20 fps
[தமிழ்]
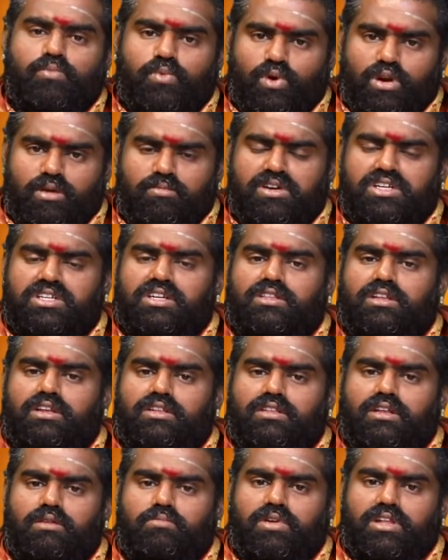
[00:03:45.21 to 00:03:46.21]
பூரம்
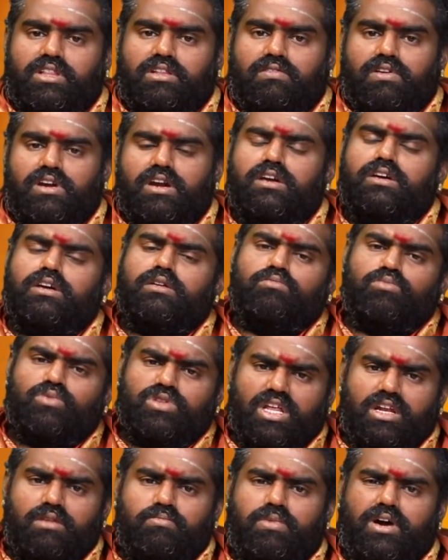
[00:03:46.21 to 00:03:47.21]
நட்சத்திரத்தில் பிறந்தவர்களுக்கு
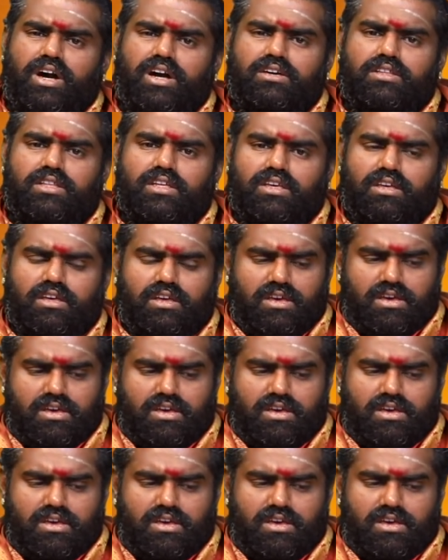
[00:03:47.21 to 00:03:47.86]
முதல் பகுதி